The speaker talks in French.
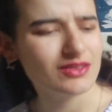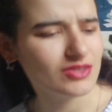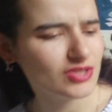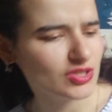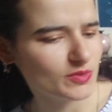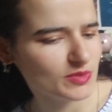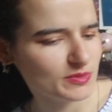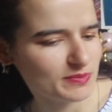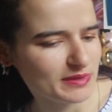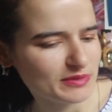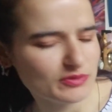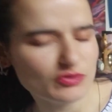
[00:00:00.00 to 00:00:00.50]
Je
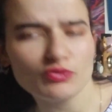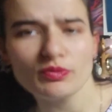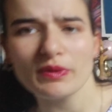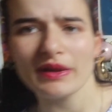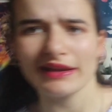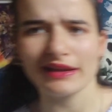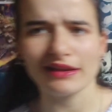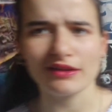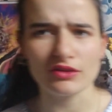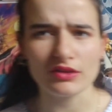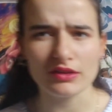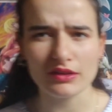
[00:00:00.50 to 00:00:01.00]
commence pas du tout
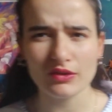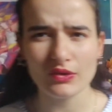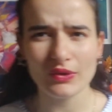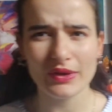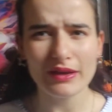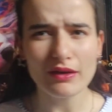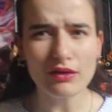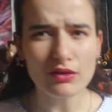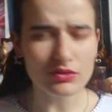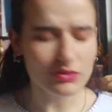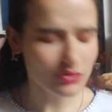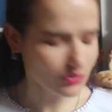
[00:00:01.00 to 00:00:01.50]
par la
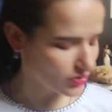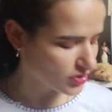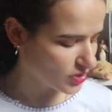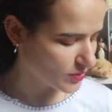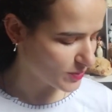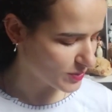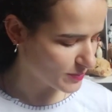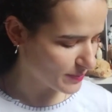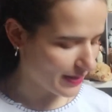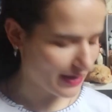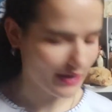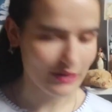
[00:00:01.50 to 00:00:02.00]
catégorie autre. Je
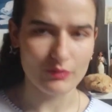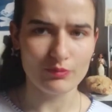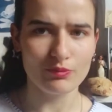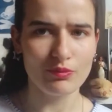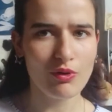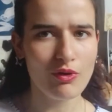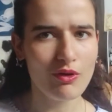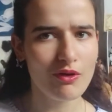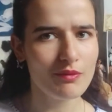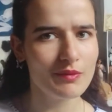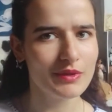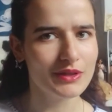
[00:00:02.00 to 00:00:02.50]
commence par le
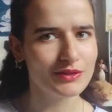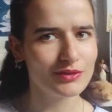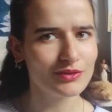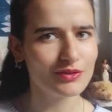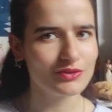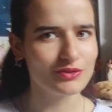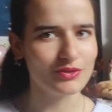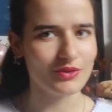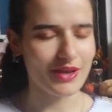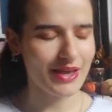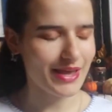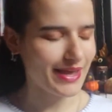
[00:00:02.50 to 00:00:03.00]
premier
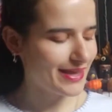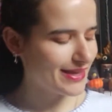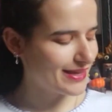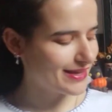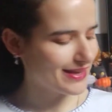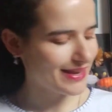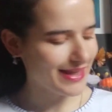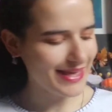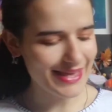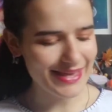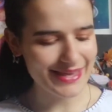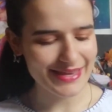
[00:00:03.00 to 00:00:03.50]
truc de
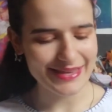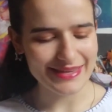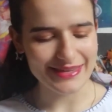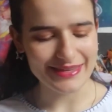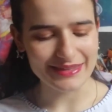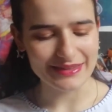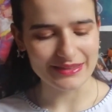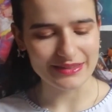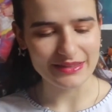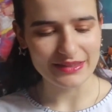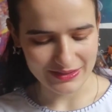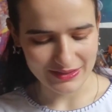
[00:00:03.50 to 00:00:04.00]

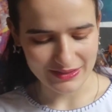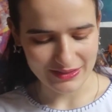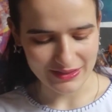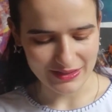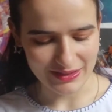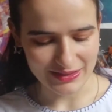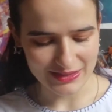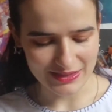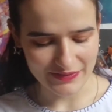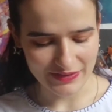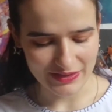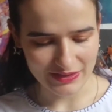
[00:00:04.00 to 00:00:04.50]
Elaine. Oh là
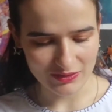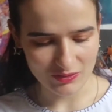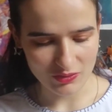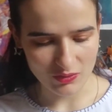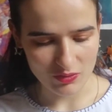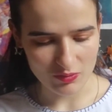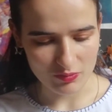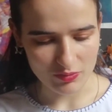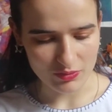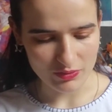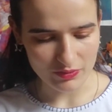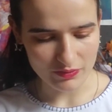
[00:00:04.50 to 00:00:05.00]
là, ça va être
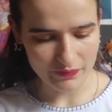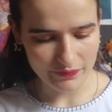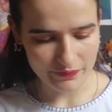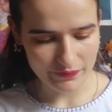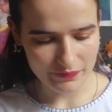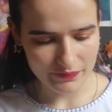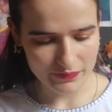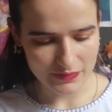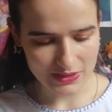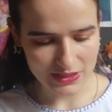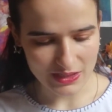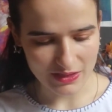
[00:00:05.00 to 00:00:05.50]
trop beau.
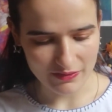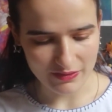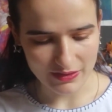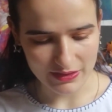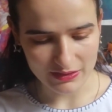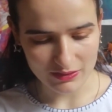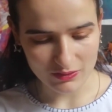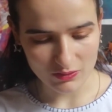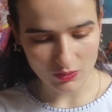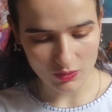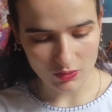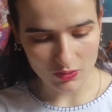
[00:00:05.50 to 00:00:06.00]
Ça va
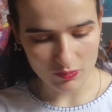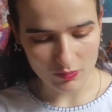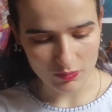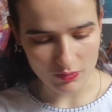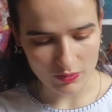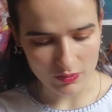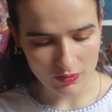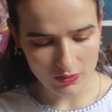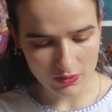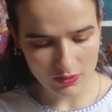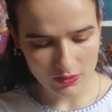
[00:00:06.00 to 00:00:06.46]
être trop beau.